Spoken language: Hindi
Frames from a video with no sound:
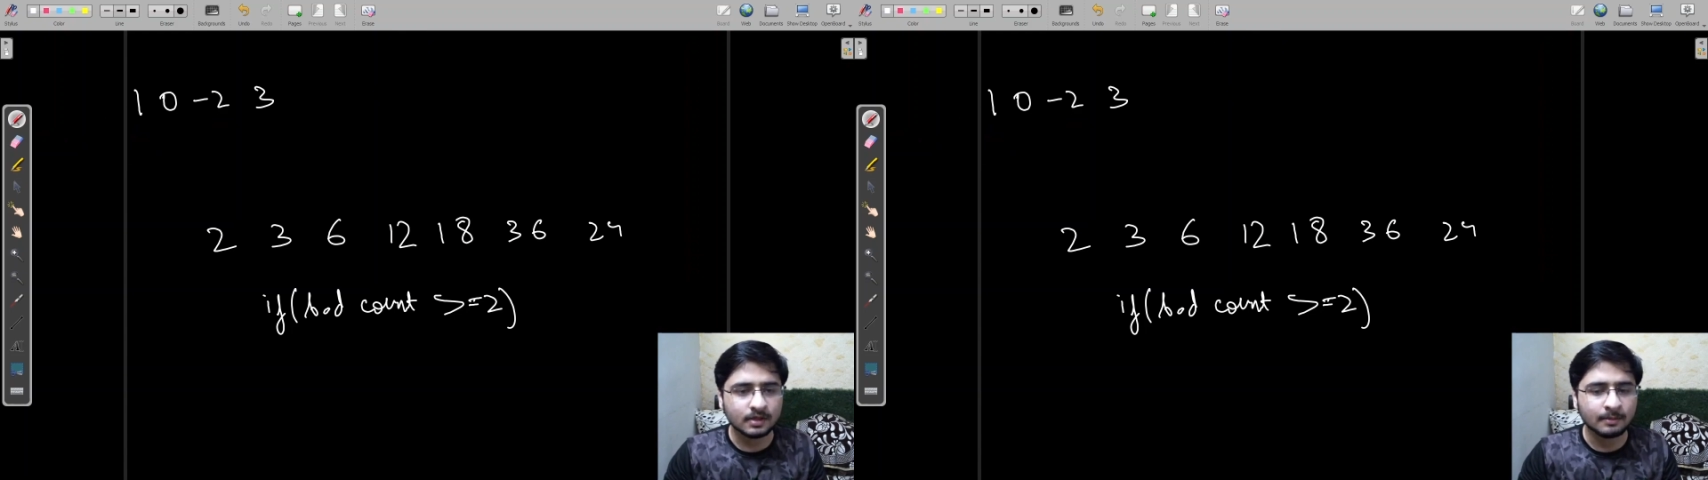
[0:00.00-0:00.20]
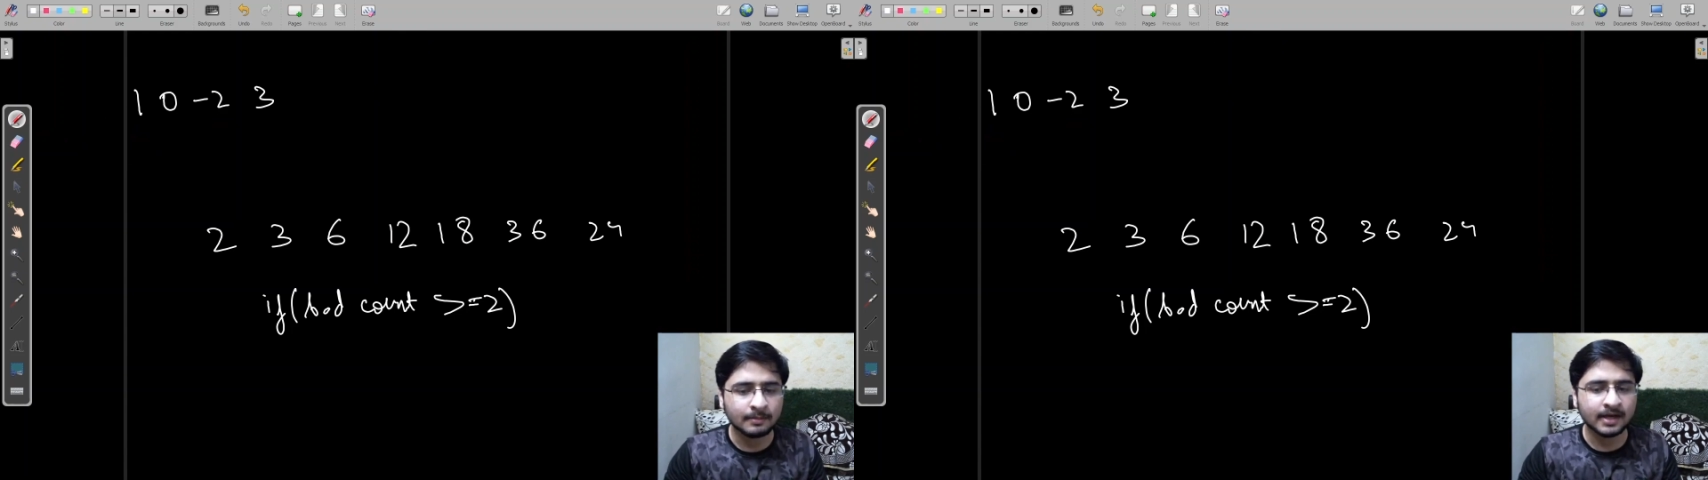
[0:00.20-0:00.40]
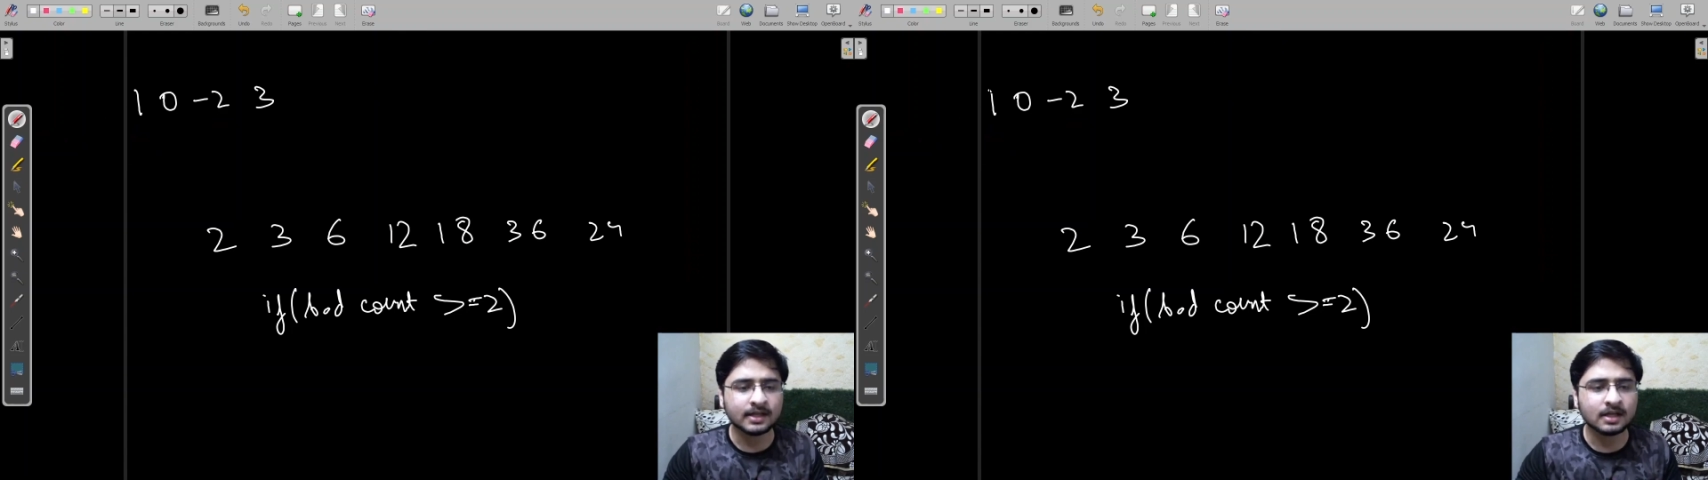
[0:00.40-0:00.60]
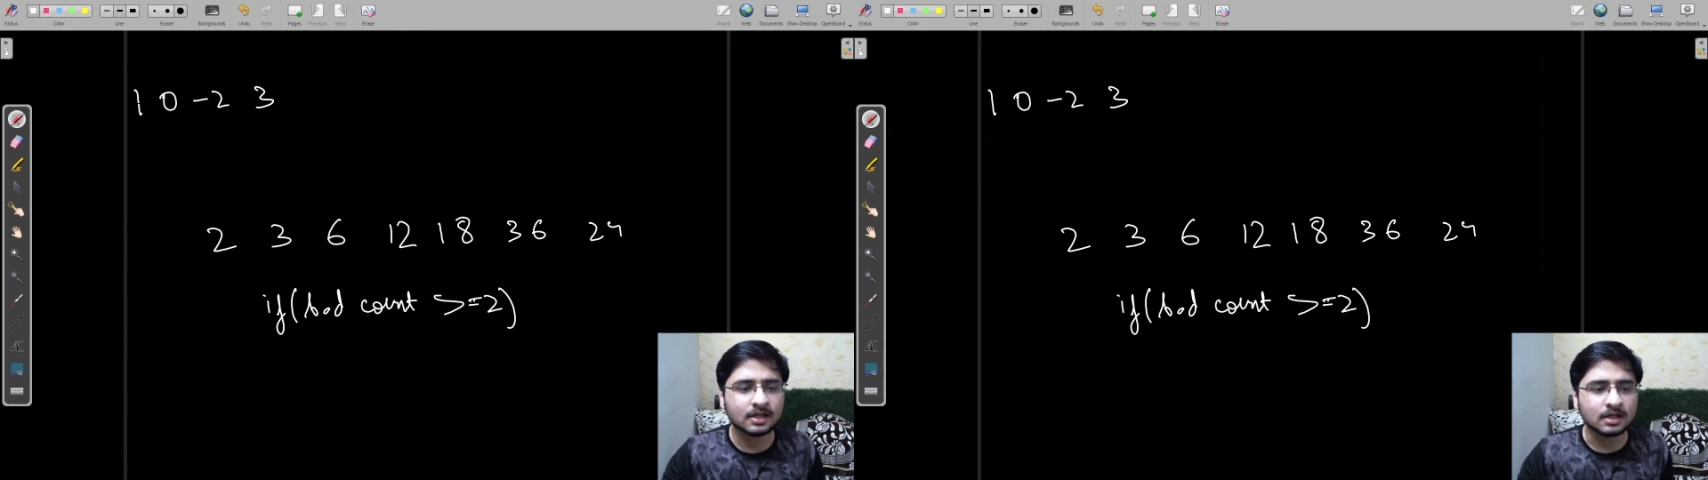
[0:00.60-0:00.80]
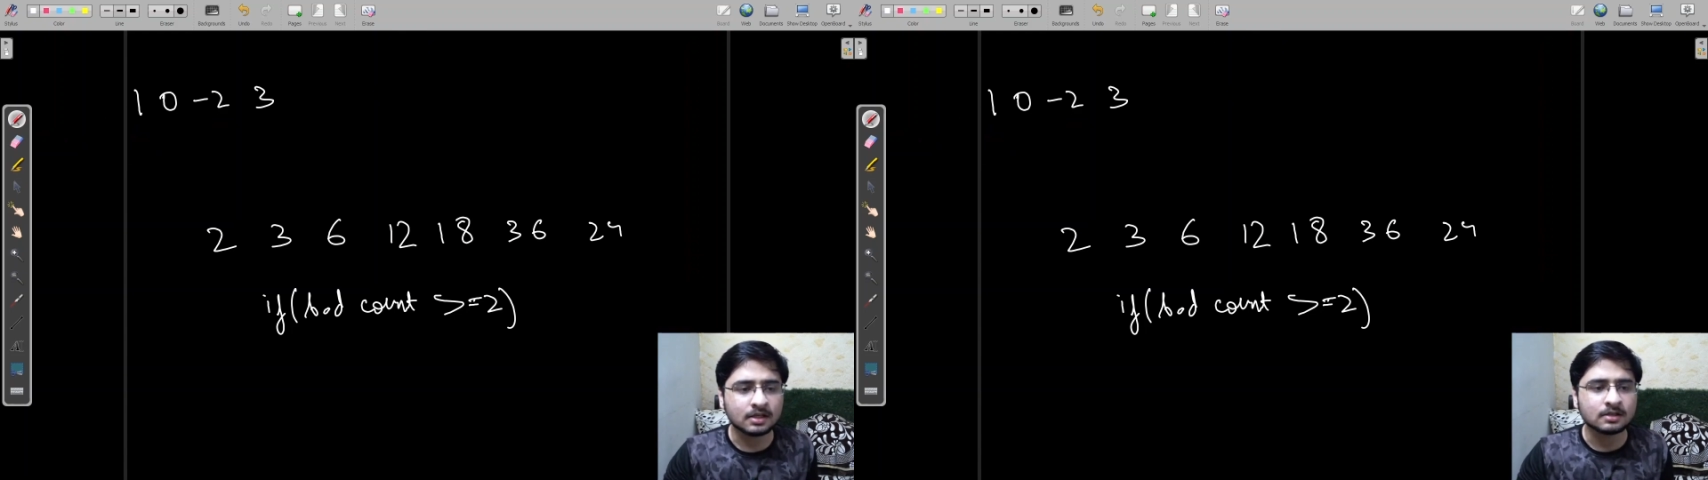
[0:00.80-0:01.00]
मैंने क्या
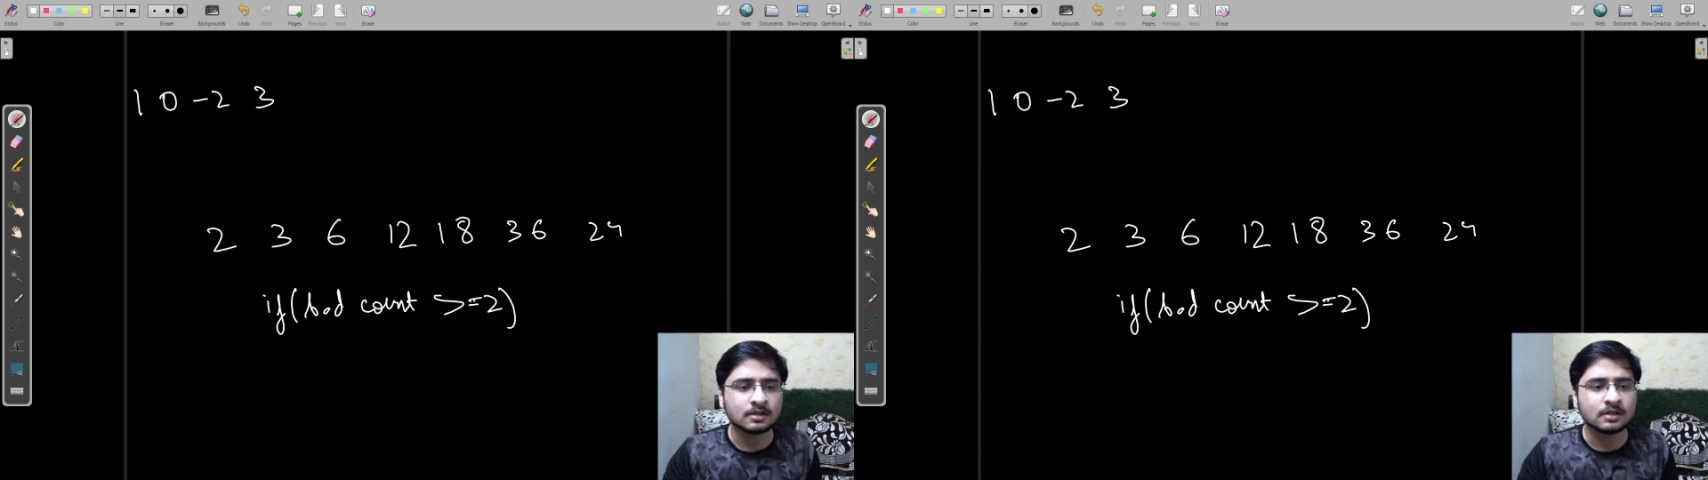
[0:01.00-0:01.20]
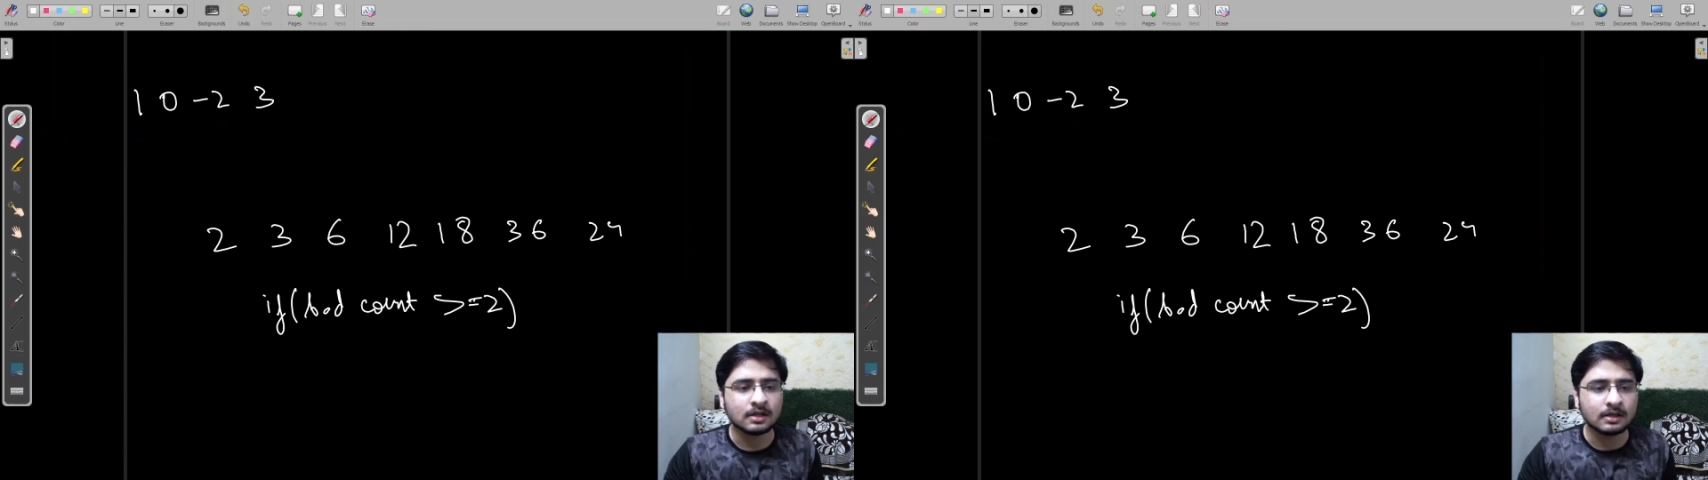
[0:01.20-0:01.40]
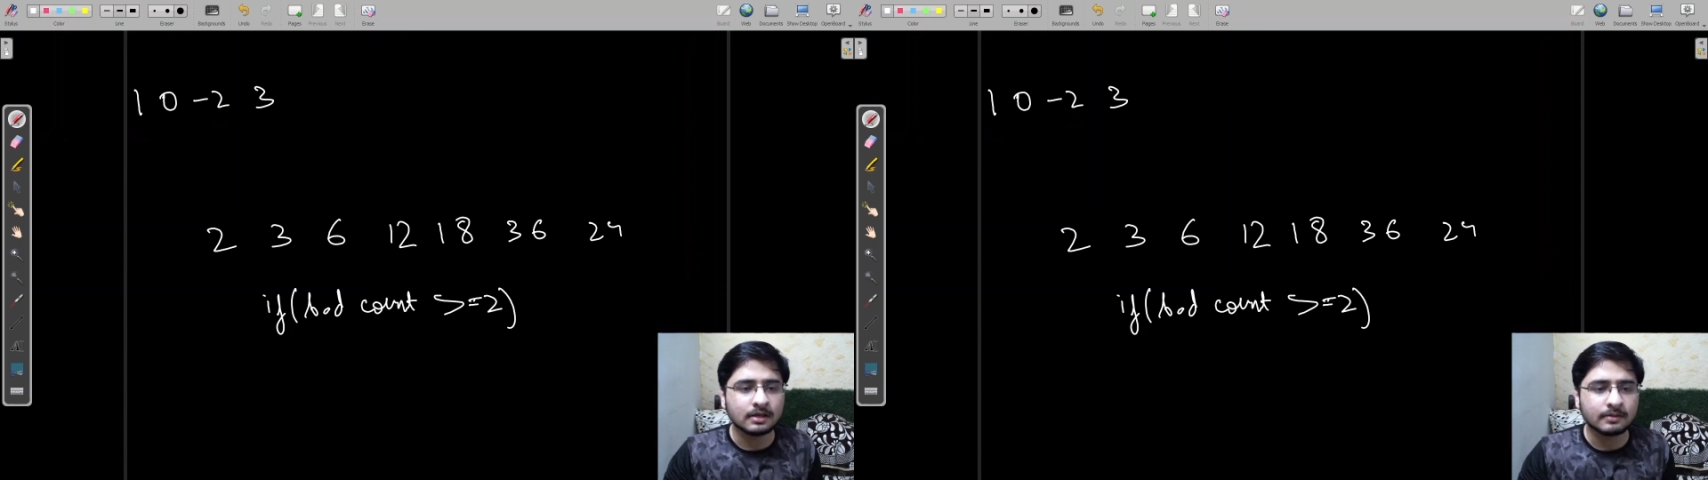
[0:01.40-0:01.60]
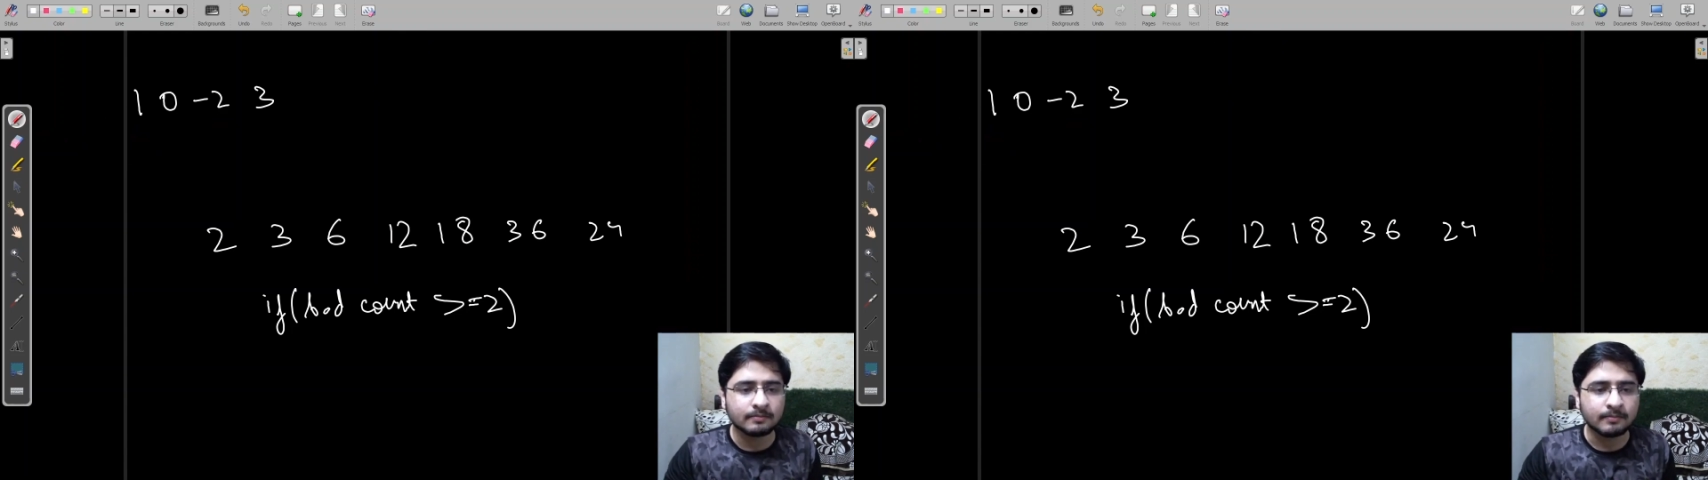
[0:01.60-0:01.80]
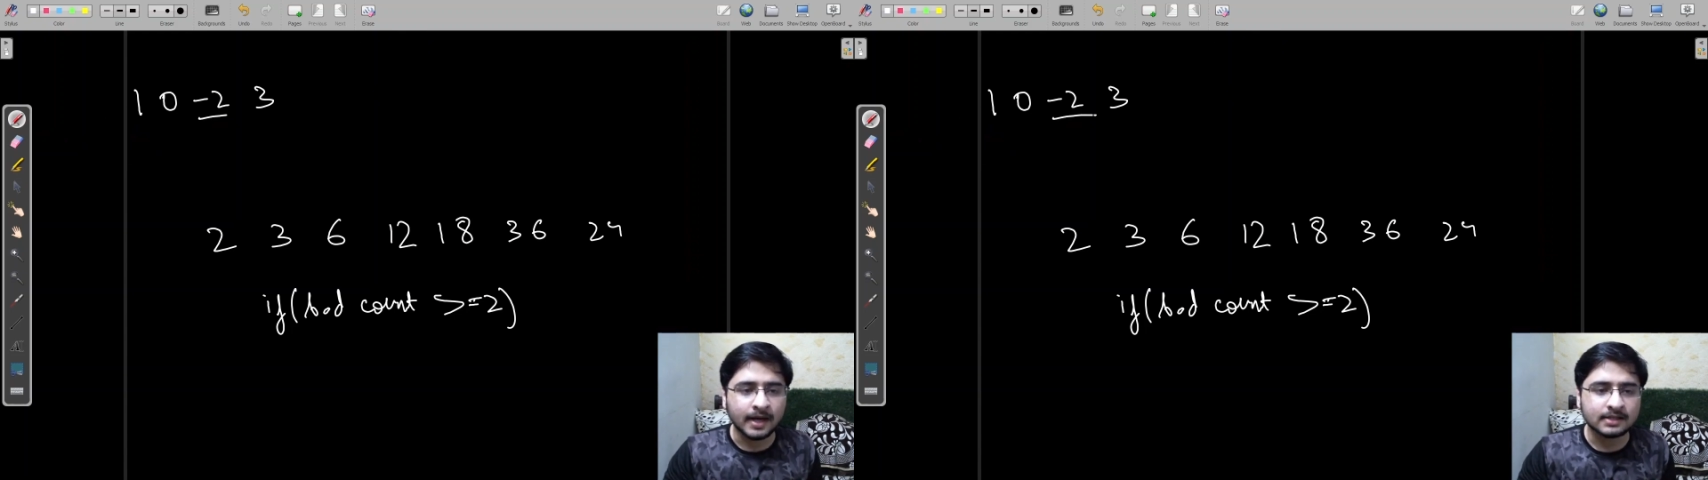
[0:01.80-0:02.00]
करा
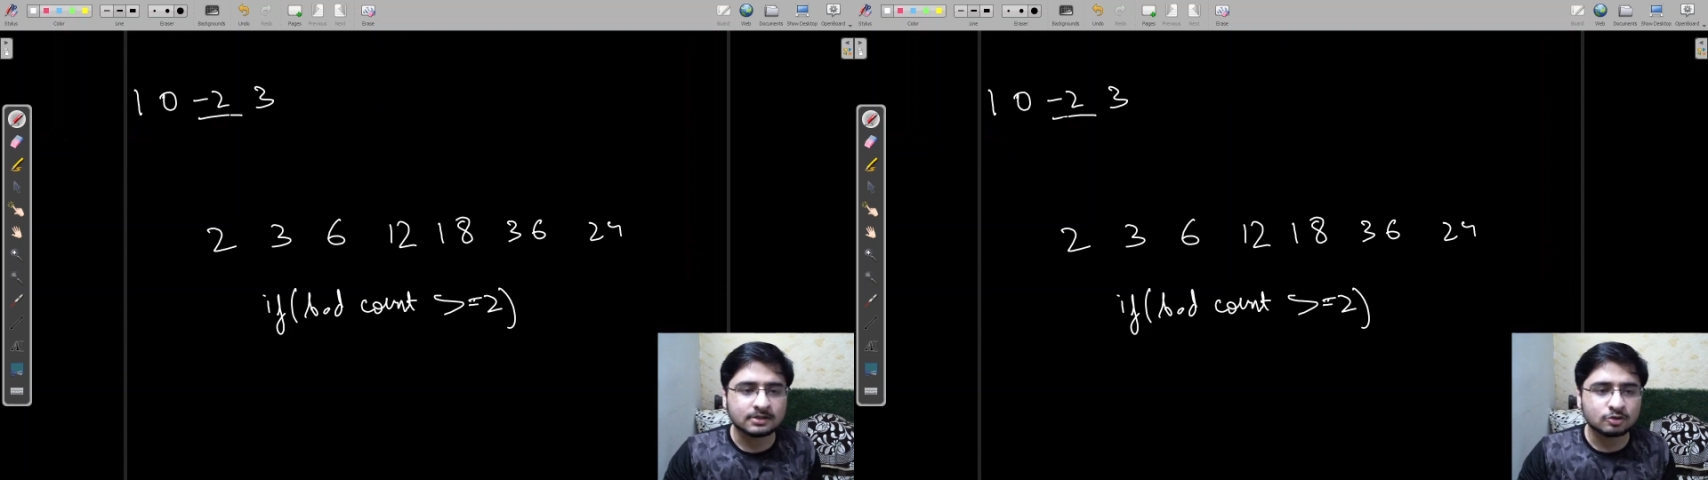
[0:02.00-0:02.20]
माइनस